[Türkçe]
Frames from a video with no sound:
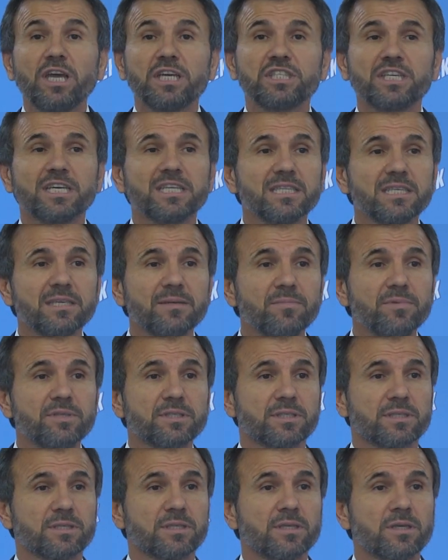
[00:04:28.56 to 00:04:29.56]
Bu
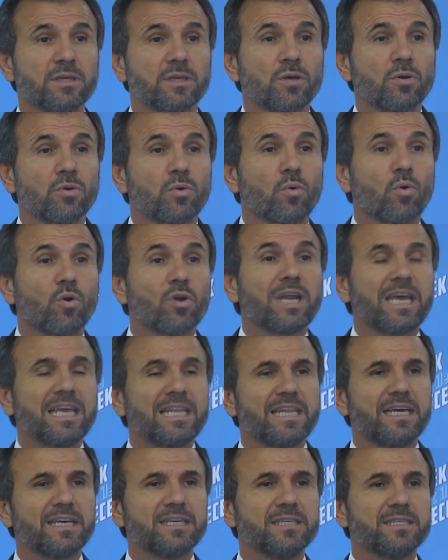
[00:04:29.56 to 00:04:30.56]
yaşadığımız
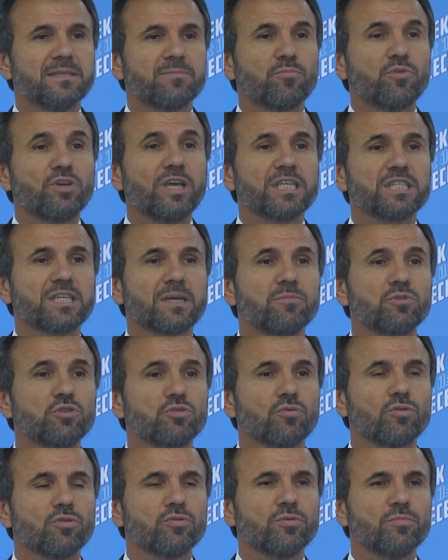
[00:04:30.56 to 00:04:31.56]
olayların, bu
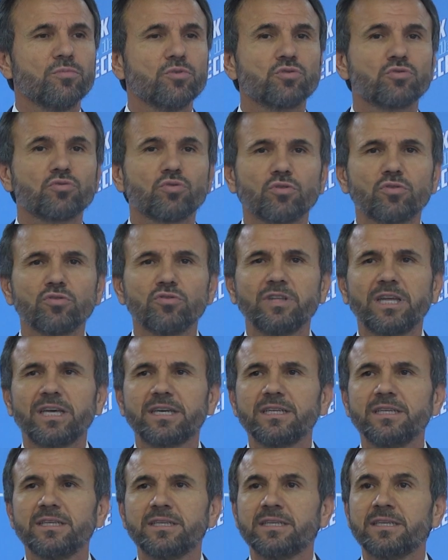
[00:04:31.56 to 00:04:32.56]
yaşamış olduğumuz
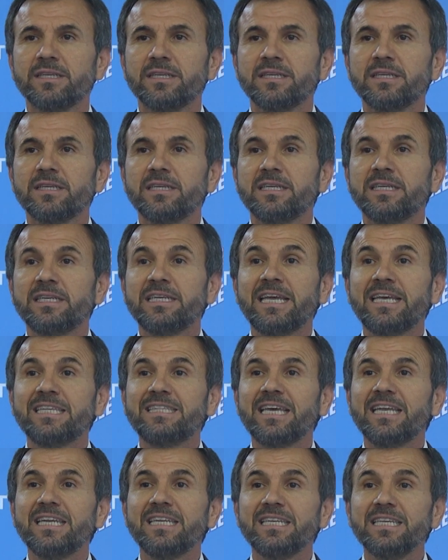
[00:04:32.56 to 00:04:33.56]
sorunların
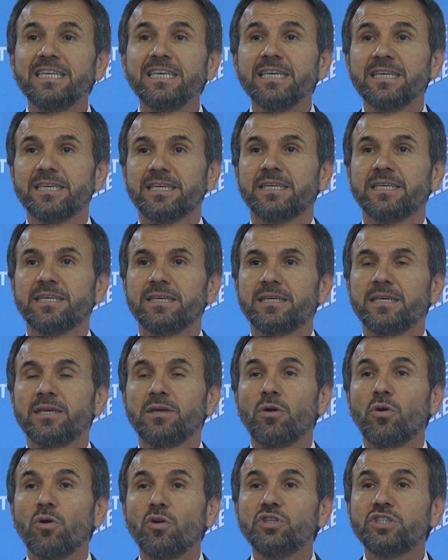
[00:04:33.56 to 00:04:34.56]
nedenini
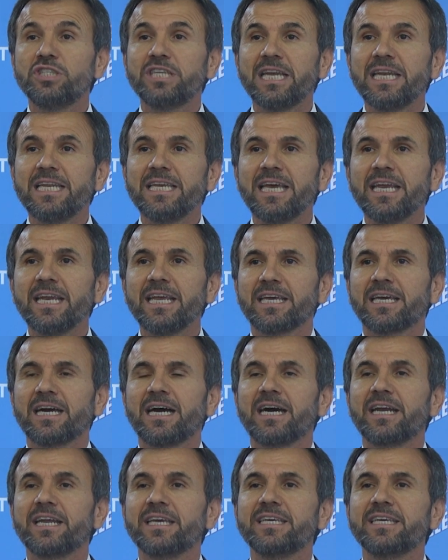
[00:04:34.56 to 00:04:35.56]
önceleyerek